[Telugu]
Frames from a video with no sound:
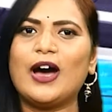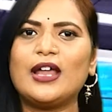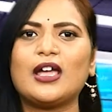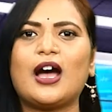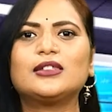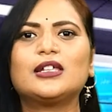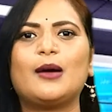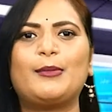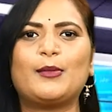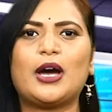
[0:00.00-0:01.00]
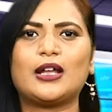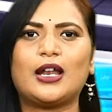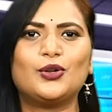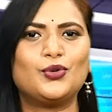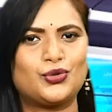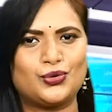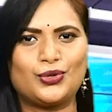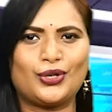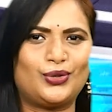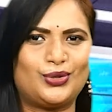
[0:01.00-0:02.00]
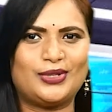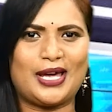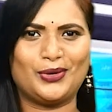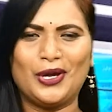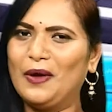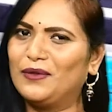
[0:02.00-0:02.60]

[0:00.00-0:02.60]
వారి ఆదరాభిమానాలను చూరకుంటున్నారు